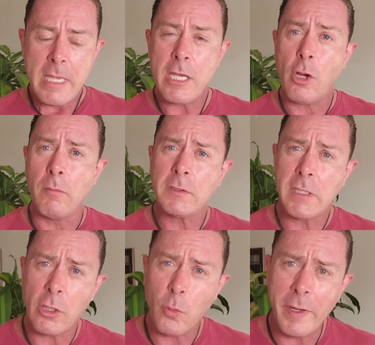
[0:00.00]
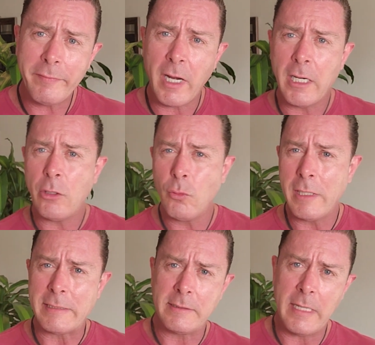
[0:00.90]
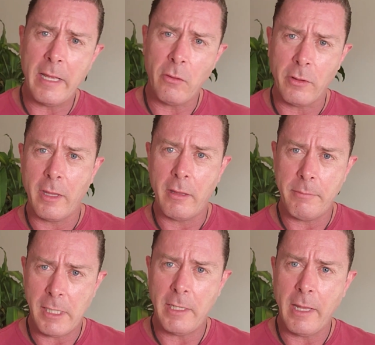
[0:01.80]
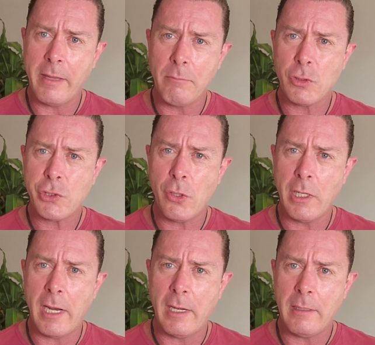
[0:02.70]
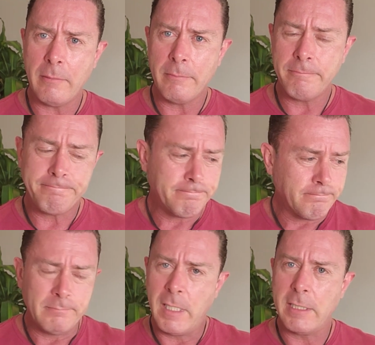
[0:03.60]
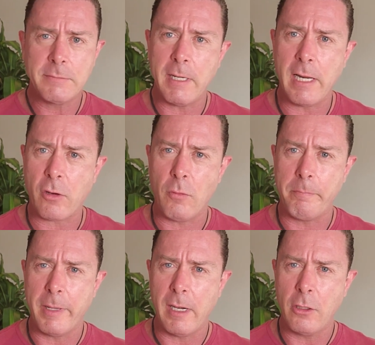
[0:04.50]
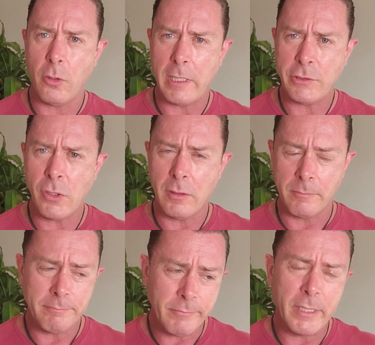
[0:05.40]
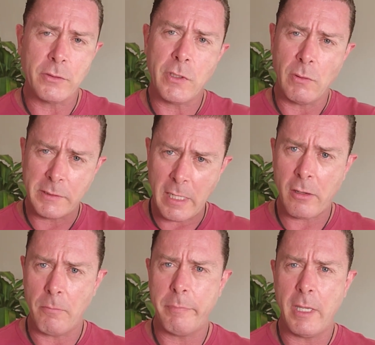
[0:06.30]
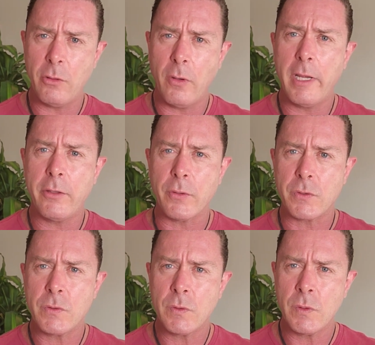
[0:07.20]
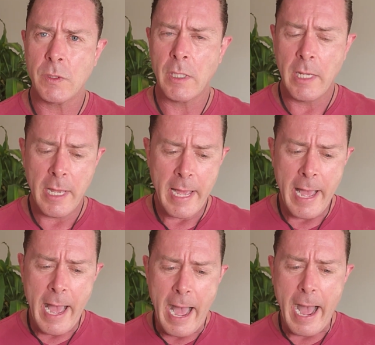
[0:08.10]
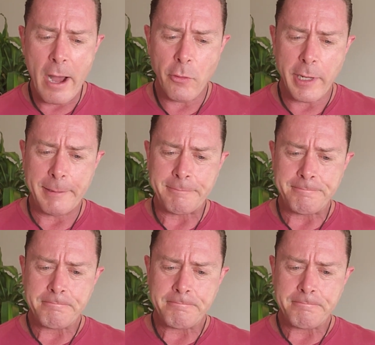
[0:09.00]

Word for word: y como se encuentran en un estado de debilidad emocional, les van a romper el corazón. Bueno, se lo están rompiendo ellos. Ahora,